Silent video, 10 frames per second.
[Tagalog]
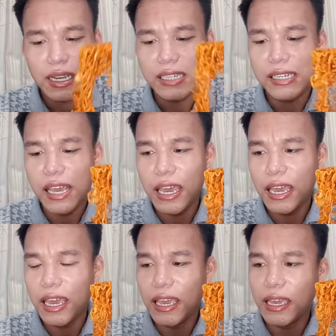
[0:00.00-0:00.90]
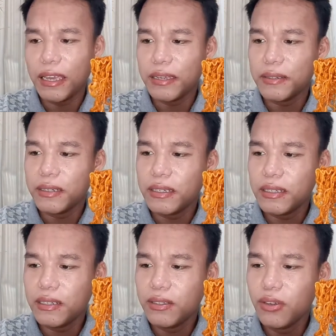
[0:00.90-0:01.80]
Kasi,
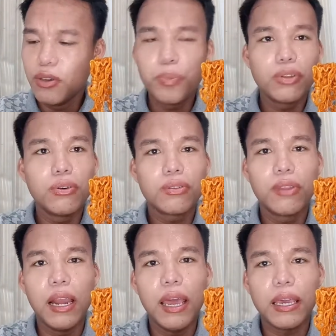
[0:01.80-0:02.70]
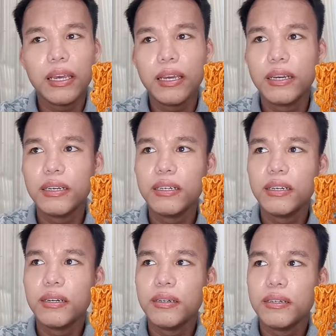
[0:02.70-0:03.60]
yun yung produkto nila eh
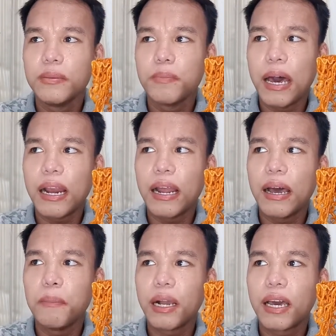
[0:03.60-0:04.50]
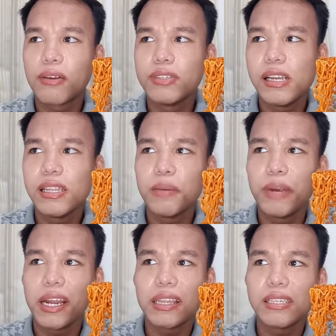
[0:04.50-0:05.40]
para magkaroon sila ng
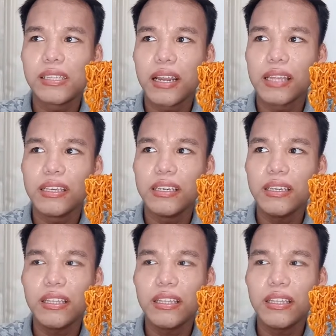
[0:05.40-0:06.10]
marketing strategy